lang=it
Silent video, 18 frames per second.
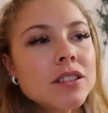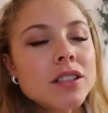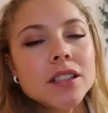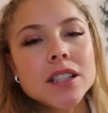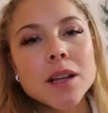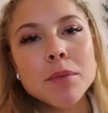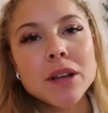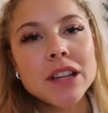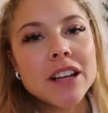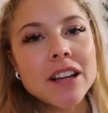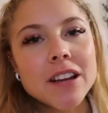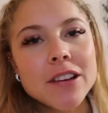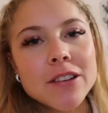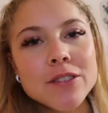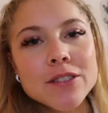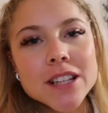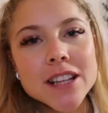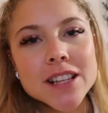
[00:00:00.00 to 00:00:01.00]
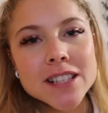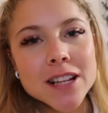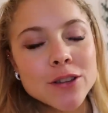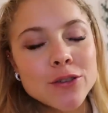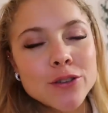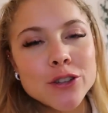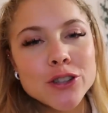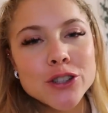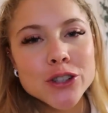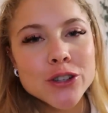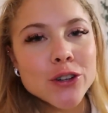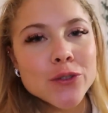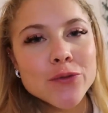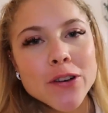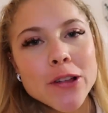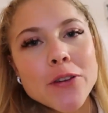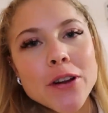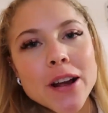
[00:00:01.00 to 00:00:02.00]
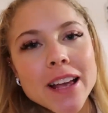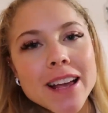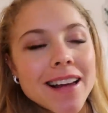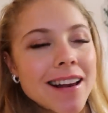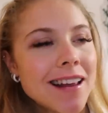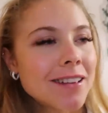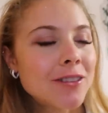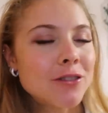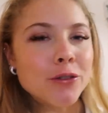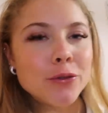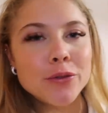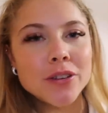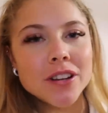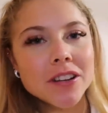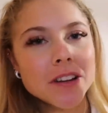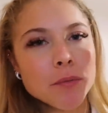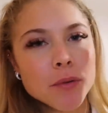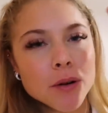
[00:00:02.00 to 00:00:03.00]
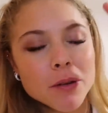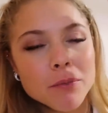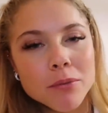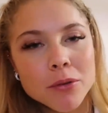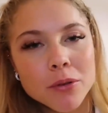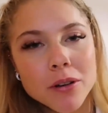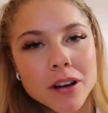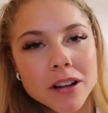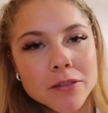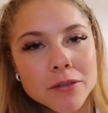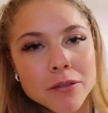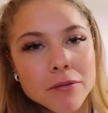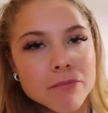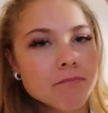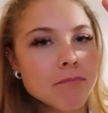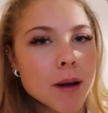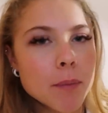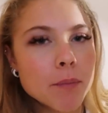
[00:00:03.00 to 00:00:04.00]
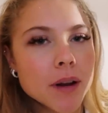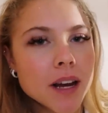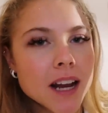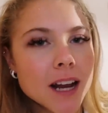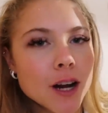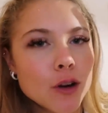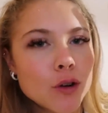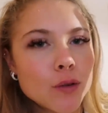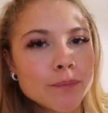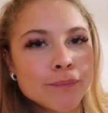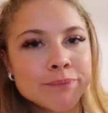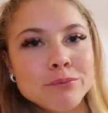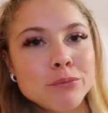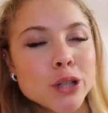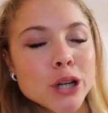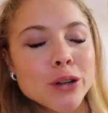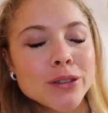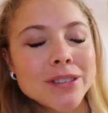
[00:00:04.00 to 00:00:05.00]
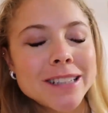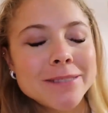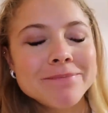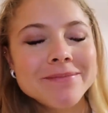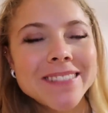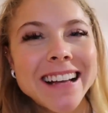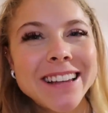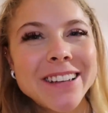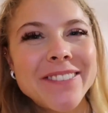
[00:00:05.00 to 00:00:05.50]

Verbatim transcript: sì, sapete che io senza il dolcino non vado neanche a letto, quindi proprio cadrò a pennello. Buonanotte, a